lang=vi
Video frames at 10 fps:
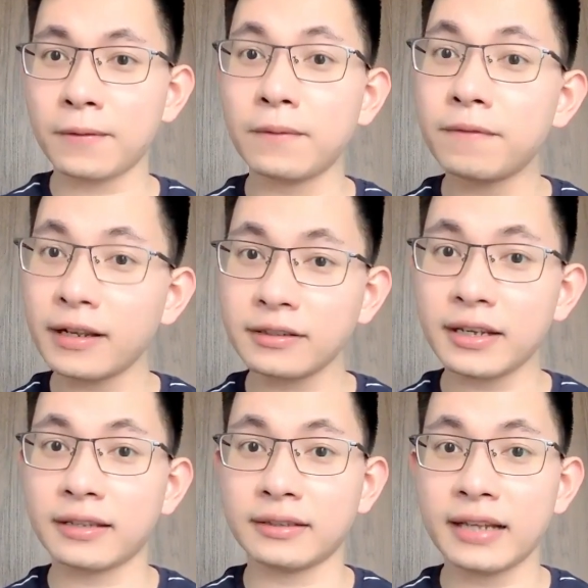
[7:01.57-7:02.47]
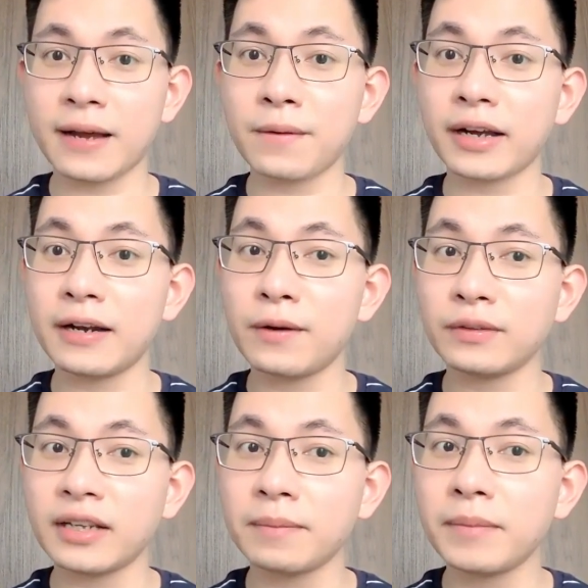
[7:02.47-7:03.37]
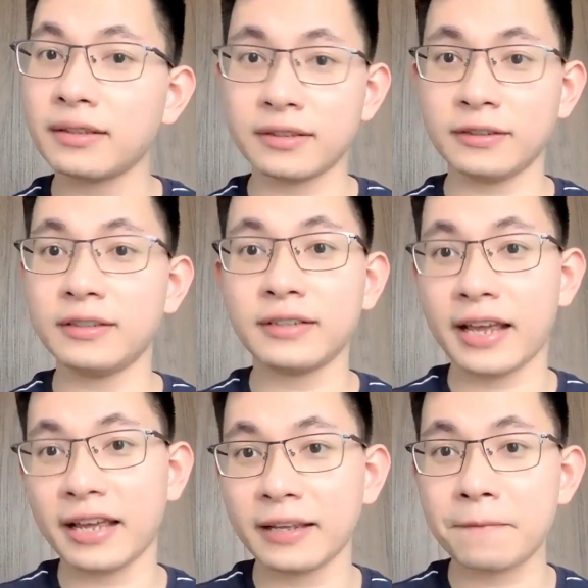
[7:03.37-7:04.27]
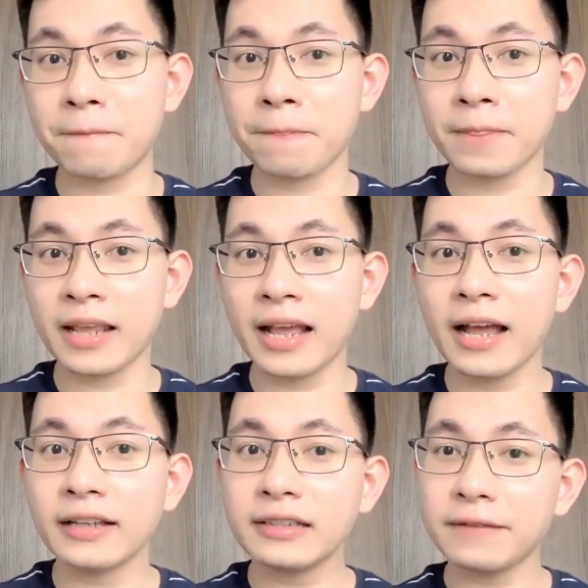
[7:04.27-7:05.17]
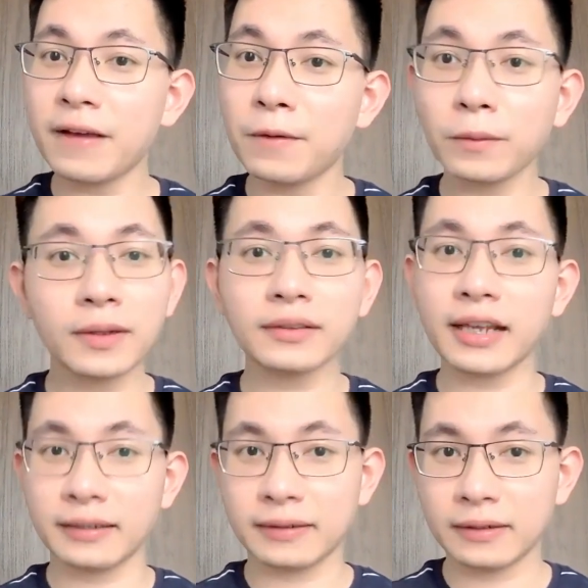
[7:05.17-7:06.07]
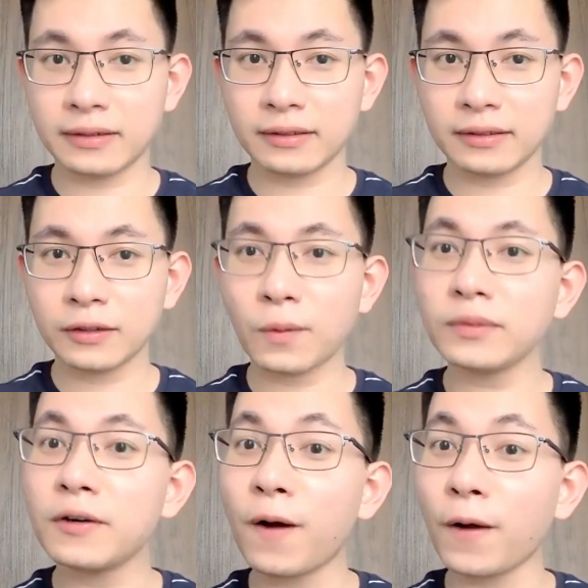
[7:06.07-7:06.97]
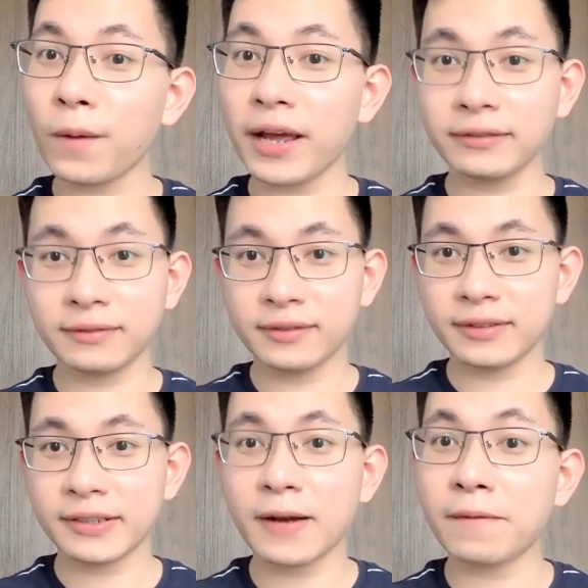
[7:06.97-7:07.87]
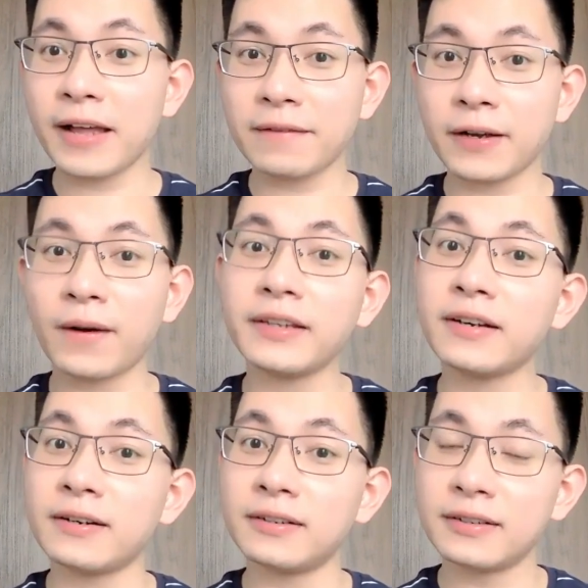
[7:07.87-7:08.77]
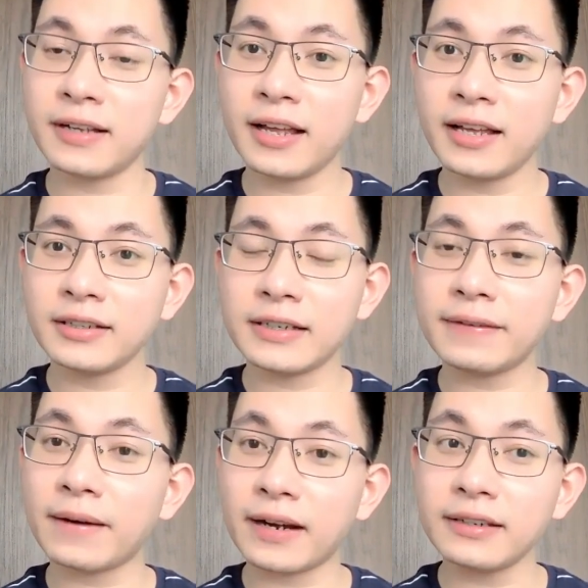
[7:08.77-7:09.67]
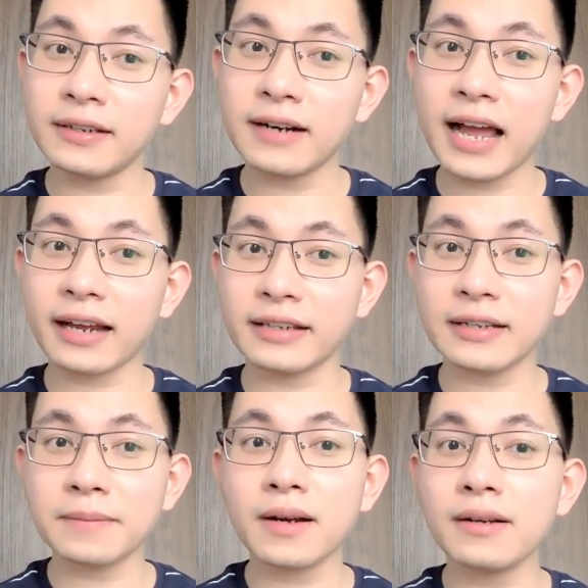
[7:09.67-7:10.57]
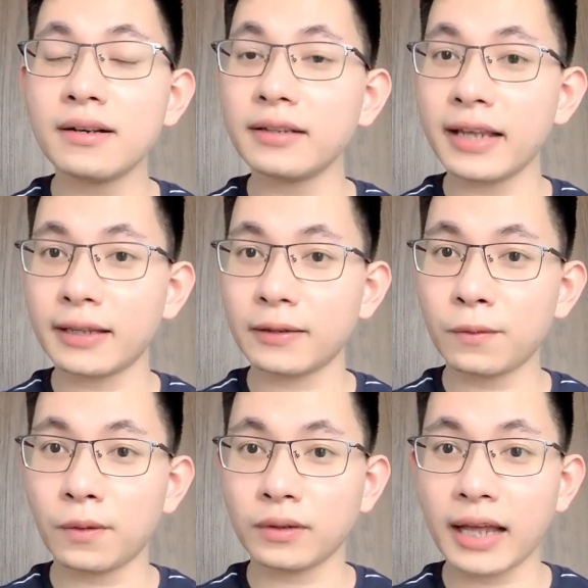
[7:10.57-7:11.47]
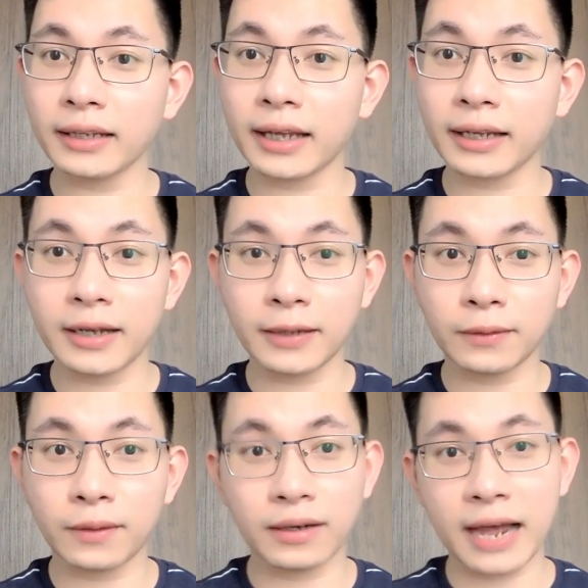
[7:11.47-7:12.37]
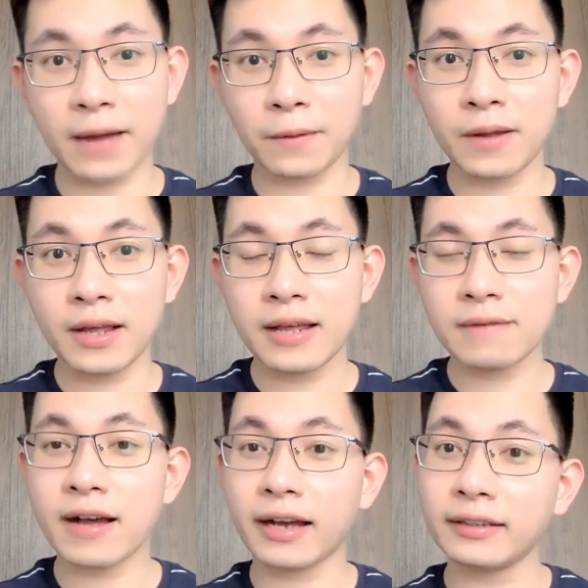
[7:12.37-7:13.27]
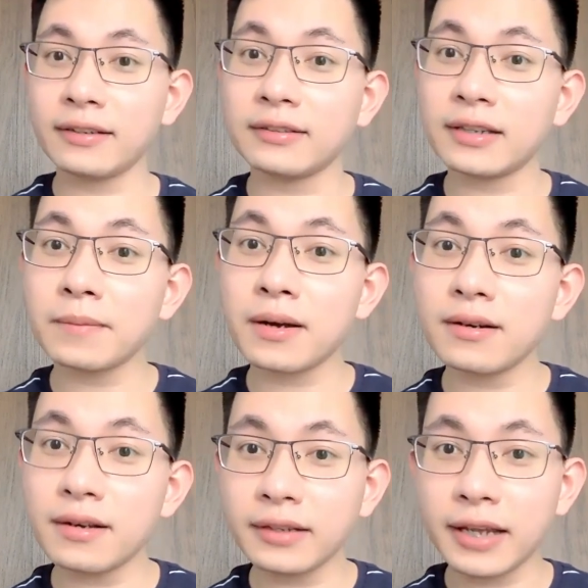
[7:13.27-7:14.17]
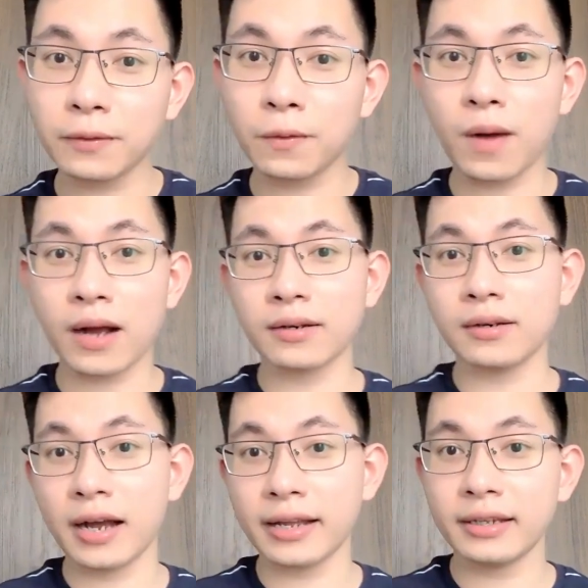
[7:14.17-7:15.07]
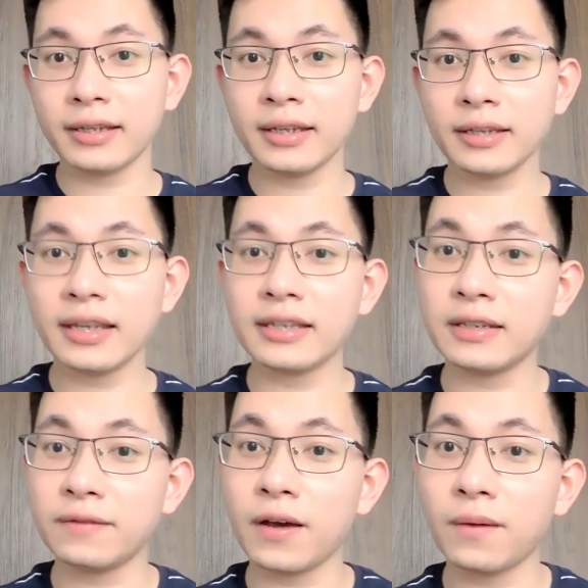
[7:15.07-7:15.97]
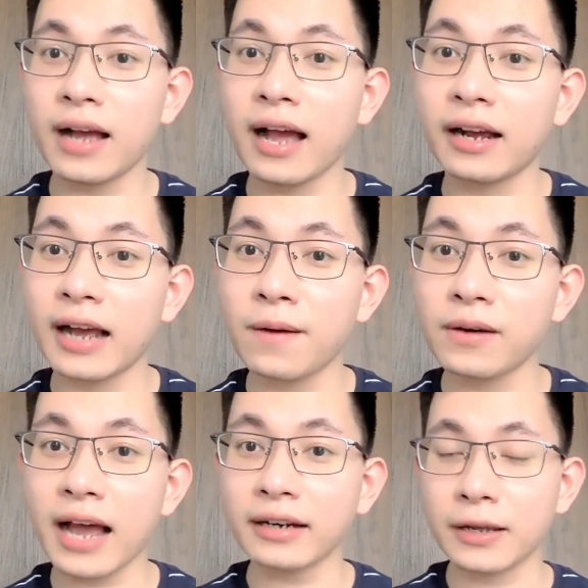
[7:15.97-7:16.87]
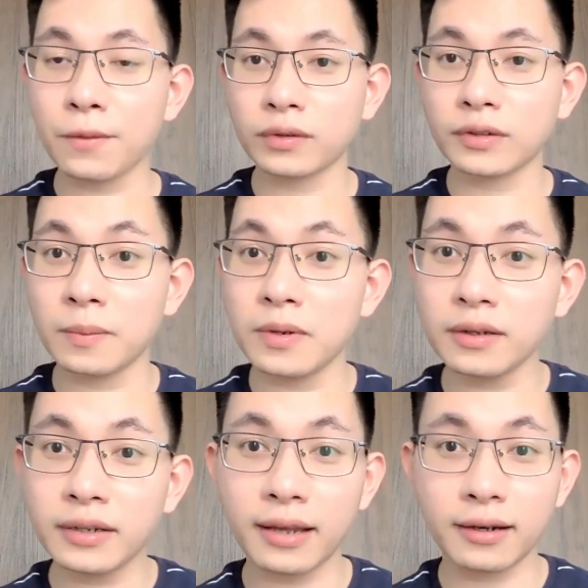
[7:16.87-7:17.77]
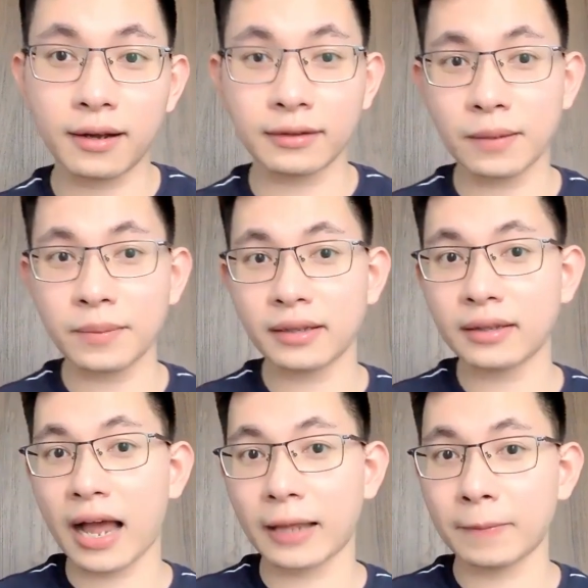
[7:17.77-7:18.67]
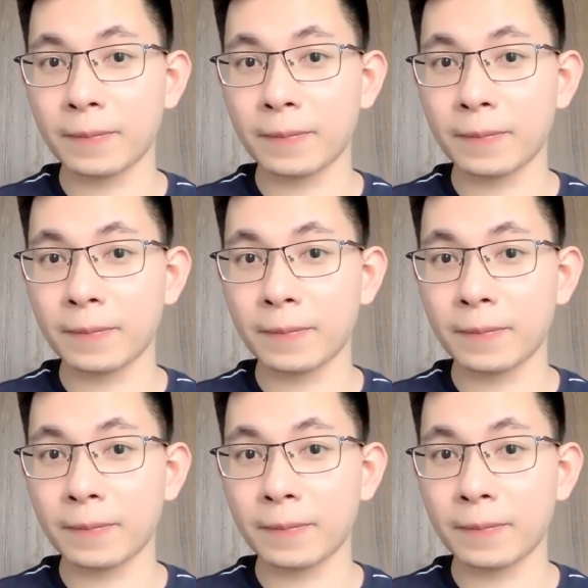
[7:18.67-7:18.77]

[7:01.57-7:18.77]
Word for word: cũng phát triển theo cái logic biện chứng như thế Chí Phèo lúc thức tỉnh cũng từ cõi quên trở về về cõi nhớ Chí Phèo đã nhớ lại cái giấc mơ lương thiện của anh Canh Điền thuở nào và cái từ giấc mơ lương thiện của quá khứ ấy thì Chí Phèo càng khao khát cái cuộc sống lương thiện ở trong hiện tại.